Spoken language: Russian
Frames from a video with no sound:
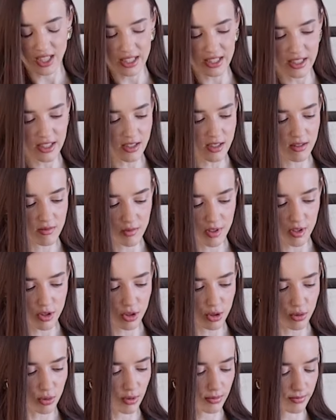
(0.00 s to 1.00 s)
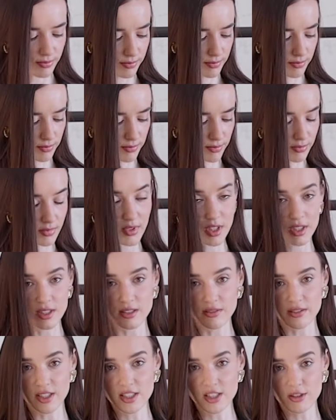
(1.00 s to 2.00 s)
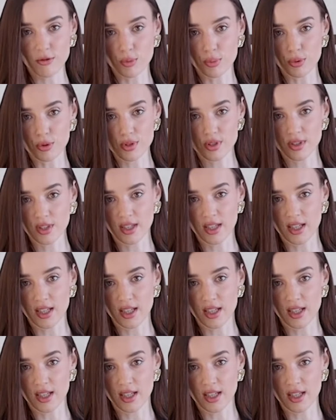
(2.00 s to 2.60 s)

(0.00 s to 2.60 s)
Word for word: Единственное, что надевать его просто